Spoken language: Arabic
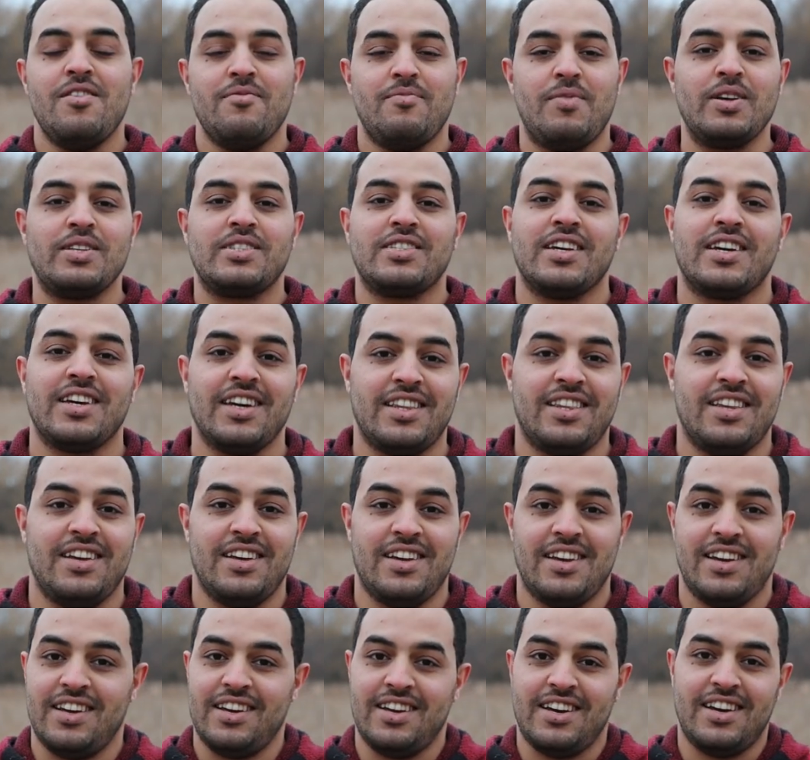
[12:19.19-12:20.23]
بس كده
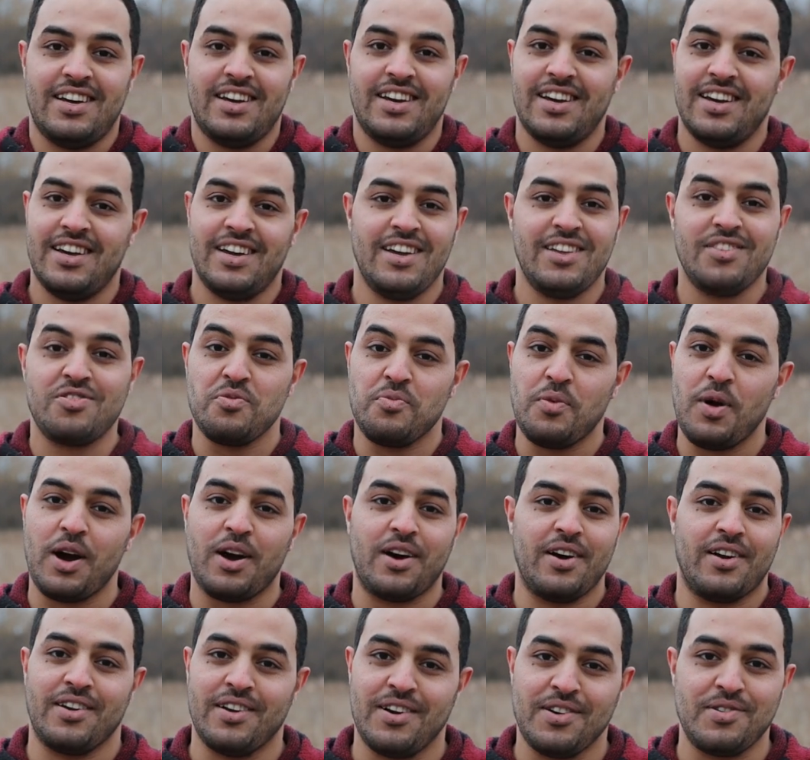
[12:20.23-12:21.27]
آه انتوا بقى
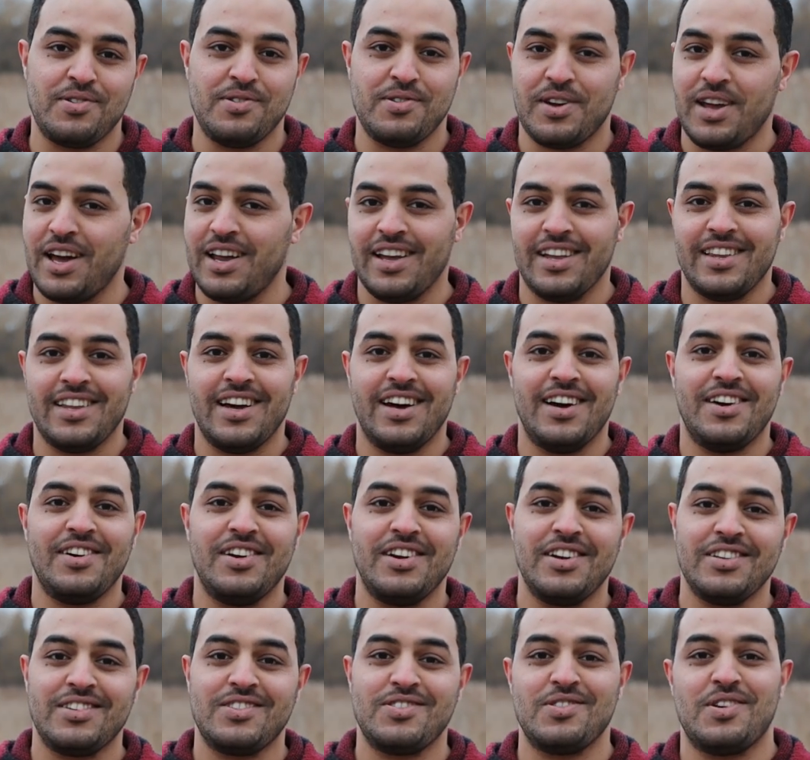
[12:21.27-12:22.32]
قرروا كندا
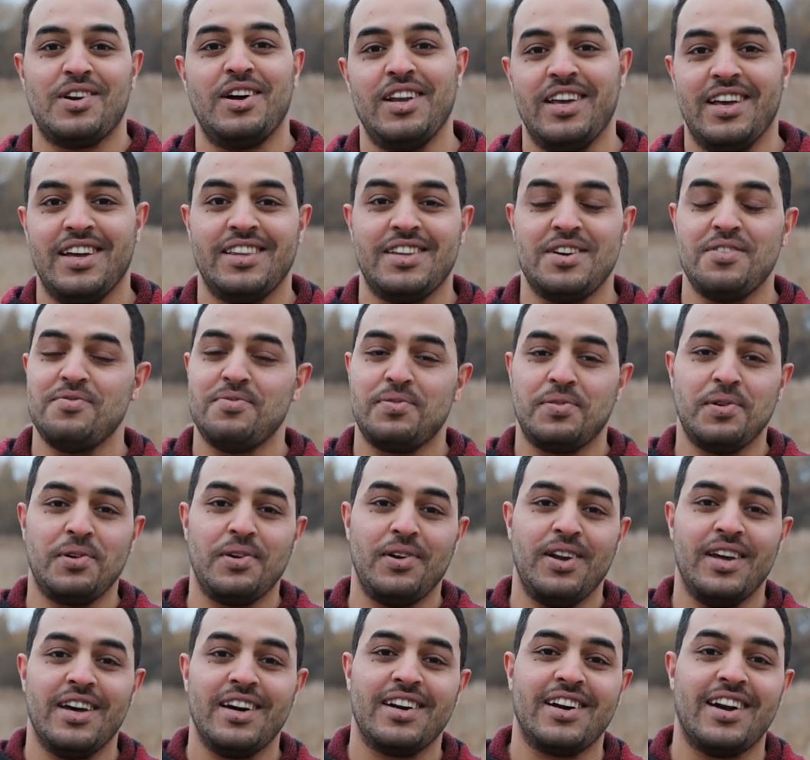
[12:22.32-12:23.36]
ولا استراليا طب طرق
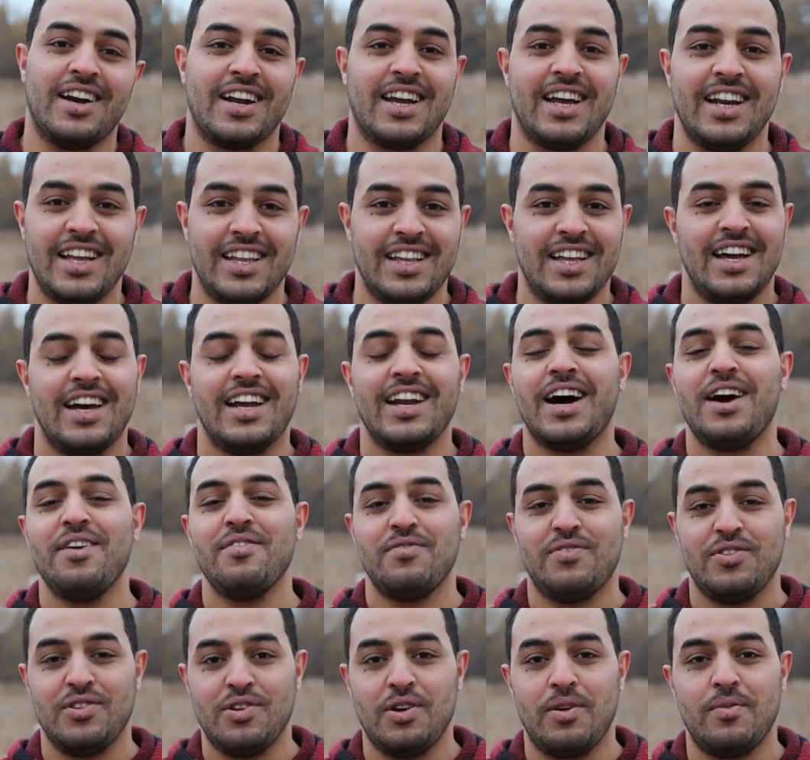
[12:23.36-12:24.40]
الهجره لكندا انا عامل
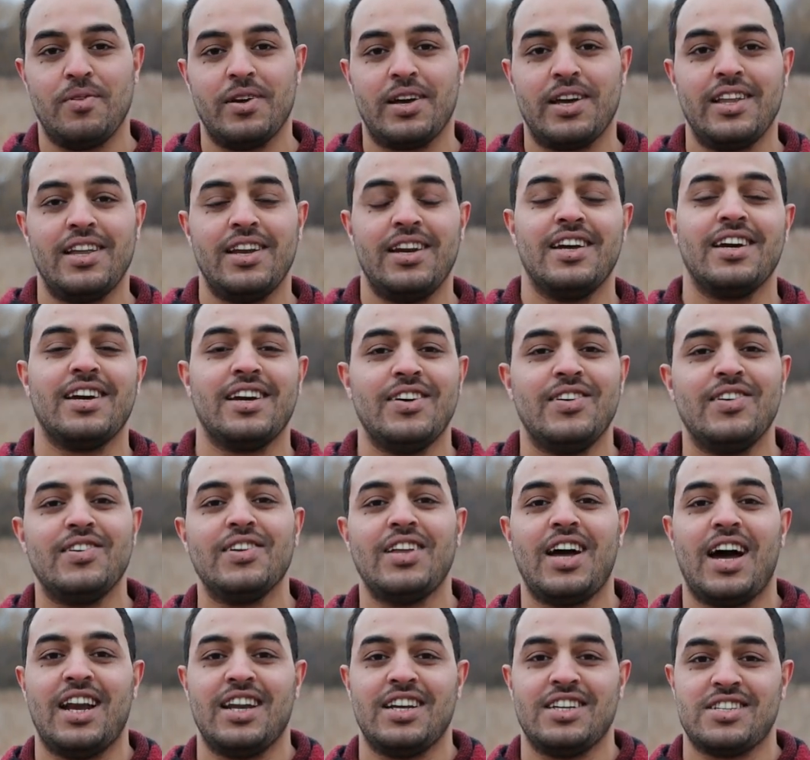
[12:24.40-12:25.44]
فيديو قبل كده اللينك موجود
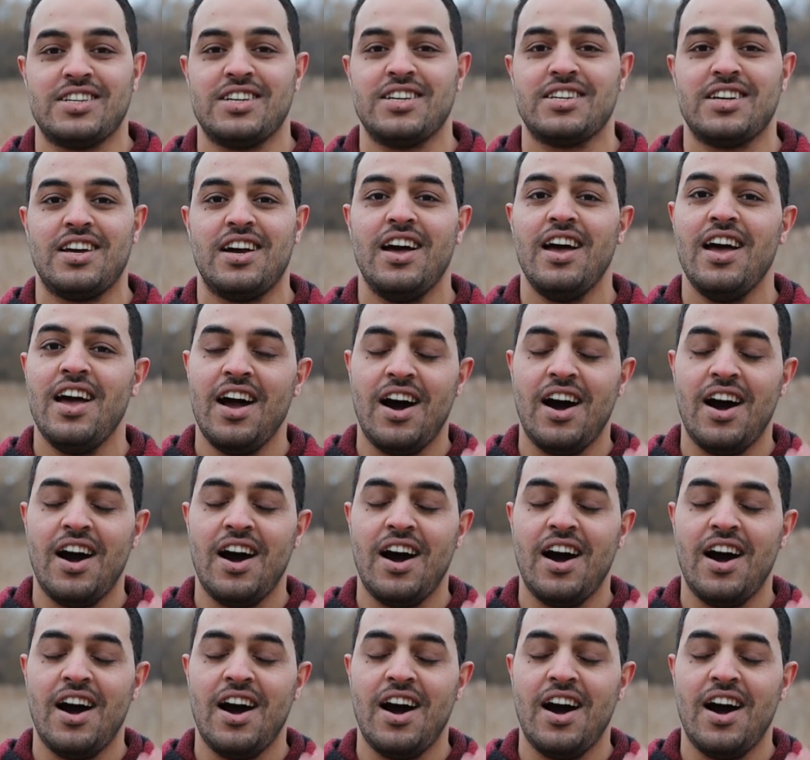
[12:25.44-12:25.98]
على الشاشه